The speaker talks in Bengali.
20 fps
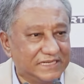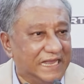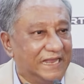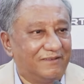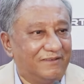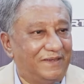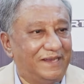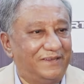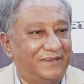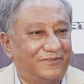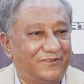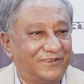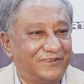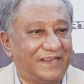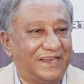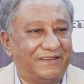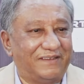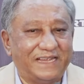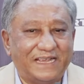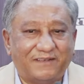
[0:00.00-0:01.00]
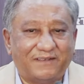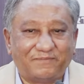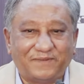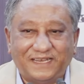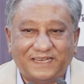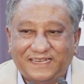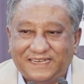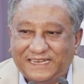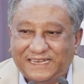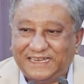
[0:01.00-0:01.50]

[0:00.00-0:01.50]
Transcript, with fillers: জালাল ভাইলে ফোন করলাম ভাই আপনি